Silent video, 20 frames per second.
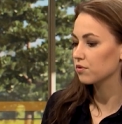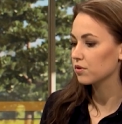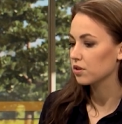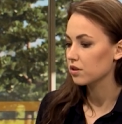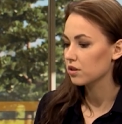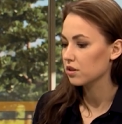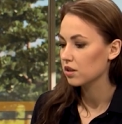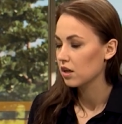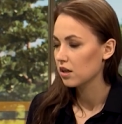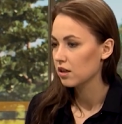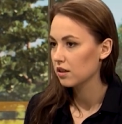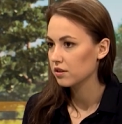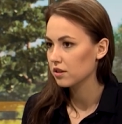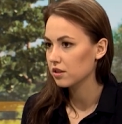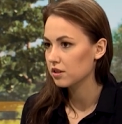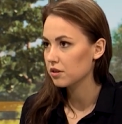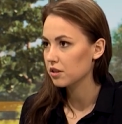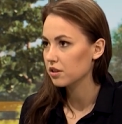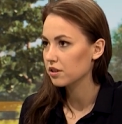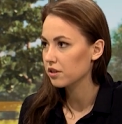również
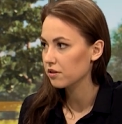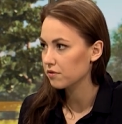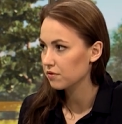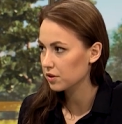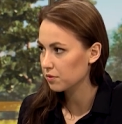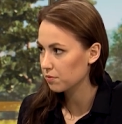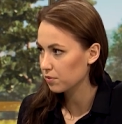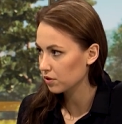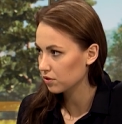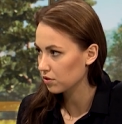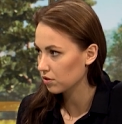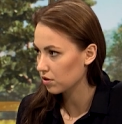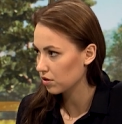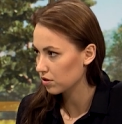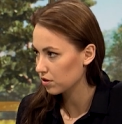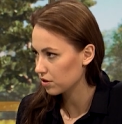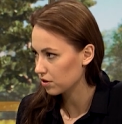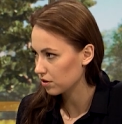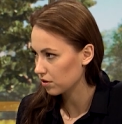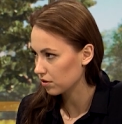nieszczęśliwy splot
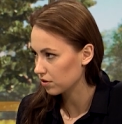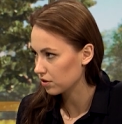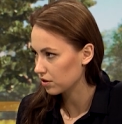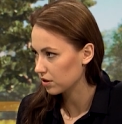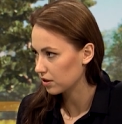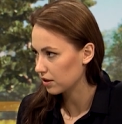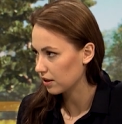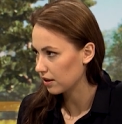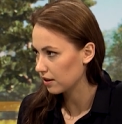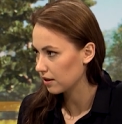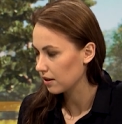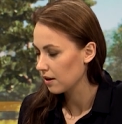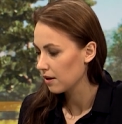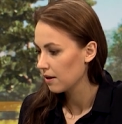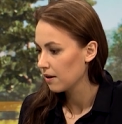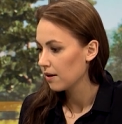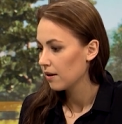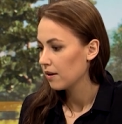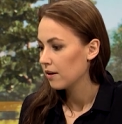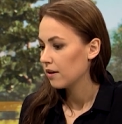okoliczności. Tak?
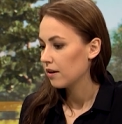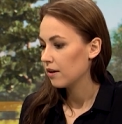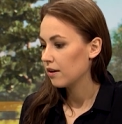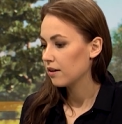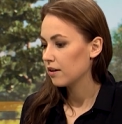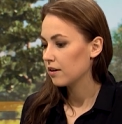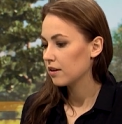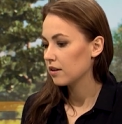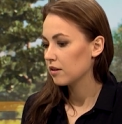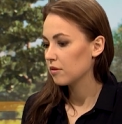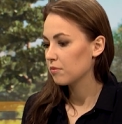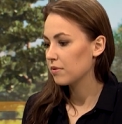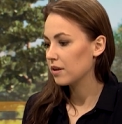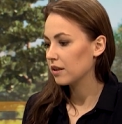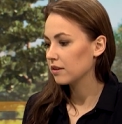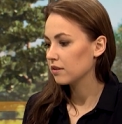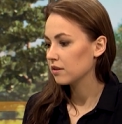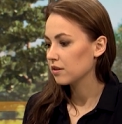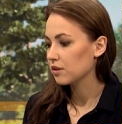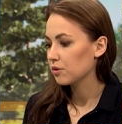E,
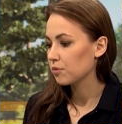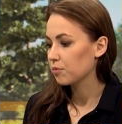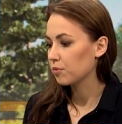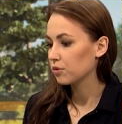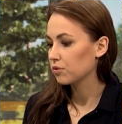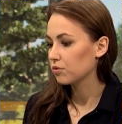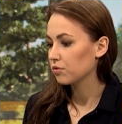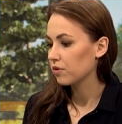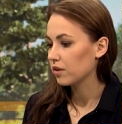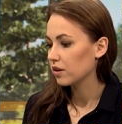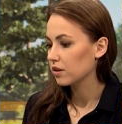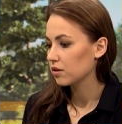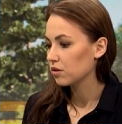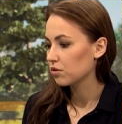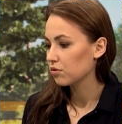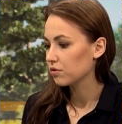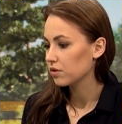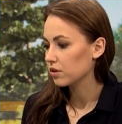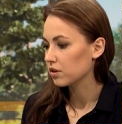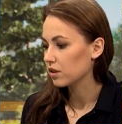brany jest pod uwagę
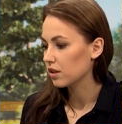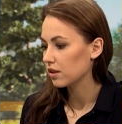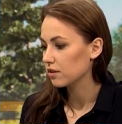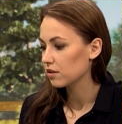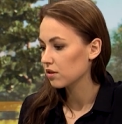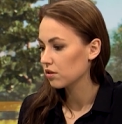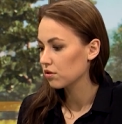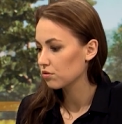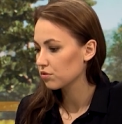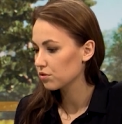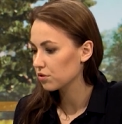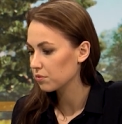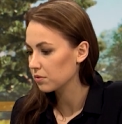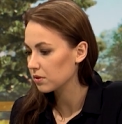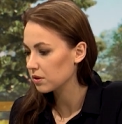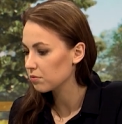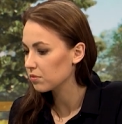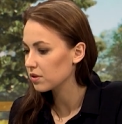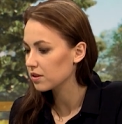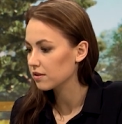również handel
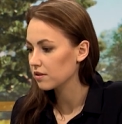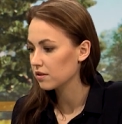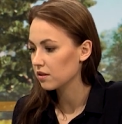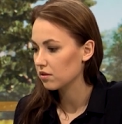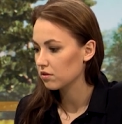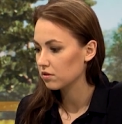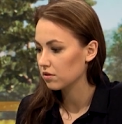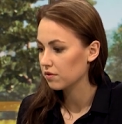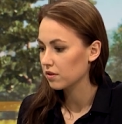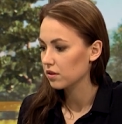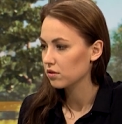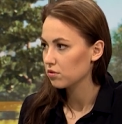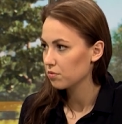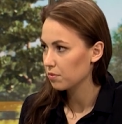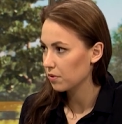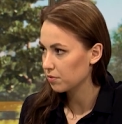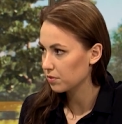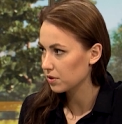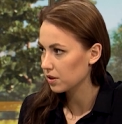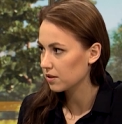ludźmi i międzynarodowa
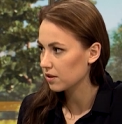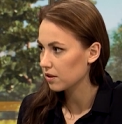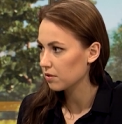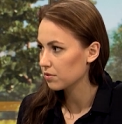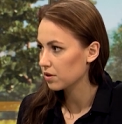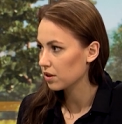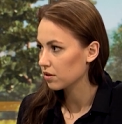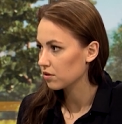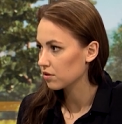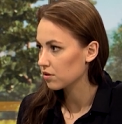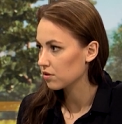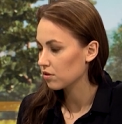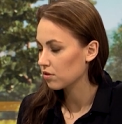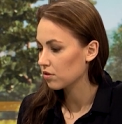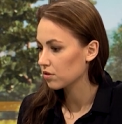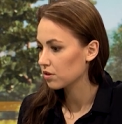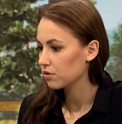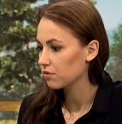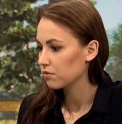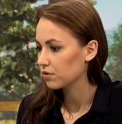grupa przestępcza, to jest to,
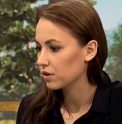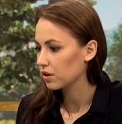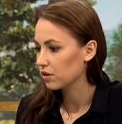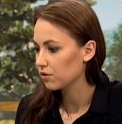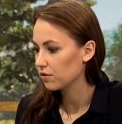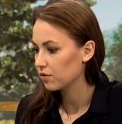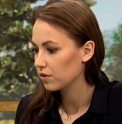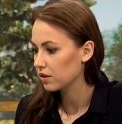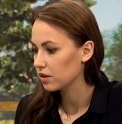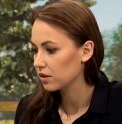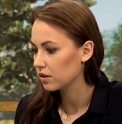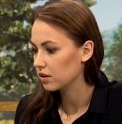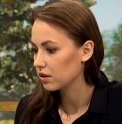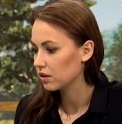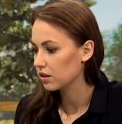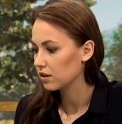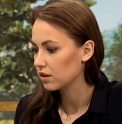o czym w tej chwili